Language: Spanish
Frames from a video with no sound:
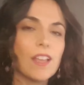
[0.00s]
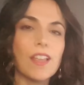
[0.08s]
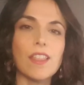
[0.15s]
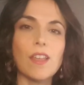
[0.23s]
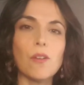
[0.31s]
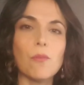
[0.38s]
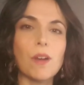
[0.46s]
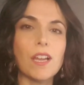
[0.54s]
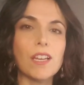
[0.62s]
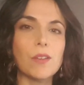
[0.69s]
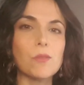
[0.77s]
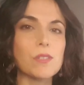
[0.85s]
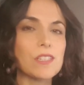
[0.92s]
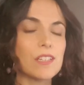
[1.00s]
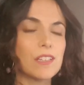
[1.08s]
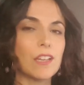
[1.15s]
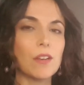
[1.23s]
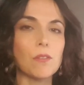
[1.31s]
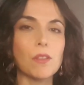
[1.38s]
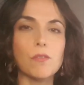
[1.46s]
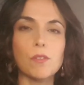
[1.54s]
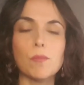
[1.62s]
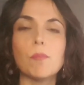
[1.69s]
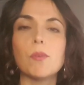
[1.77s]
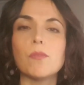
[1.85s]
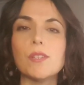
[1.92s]
da igual que uses el tarot de
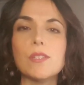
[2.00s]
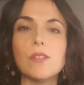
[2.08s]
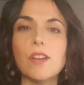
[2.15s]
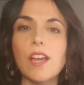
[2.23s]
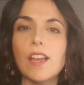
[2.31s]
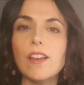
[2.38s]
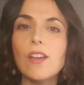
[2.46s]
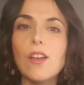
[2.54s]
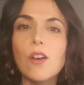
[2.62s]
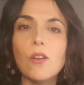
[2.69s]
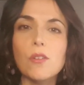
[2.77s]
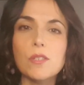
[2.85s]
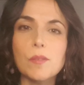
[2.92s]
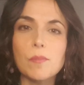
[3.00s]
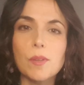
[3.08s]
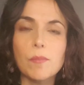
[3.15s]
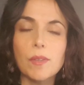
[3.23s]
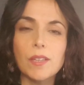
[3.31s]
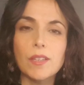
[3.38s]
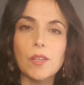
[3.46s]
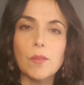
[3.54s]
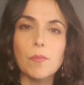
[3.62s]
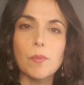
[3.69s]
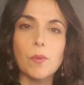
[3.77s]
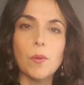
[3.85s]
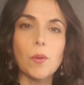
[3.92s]
forma profesional o simplemente
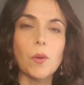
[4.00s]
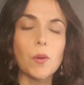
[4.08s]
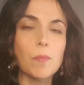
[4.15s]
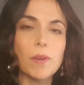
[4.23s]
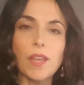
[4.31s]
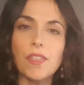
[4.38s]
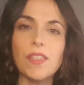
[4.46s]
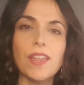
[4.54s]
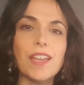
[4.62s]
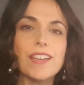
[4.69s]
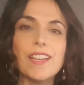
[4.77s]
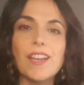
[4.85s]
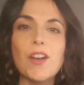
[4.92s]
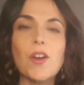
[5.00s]
por placer,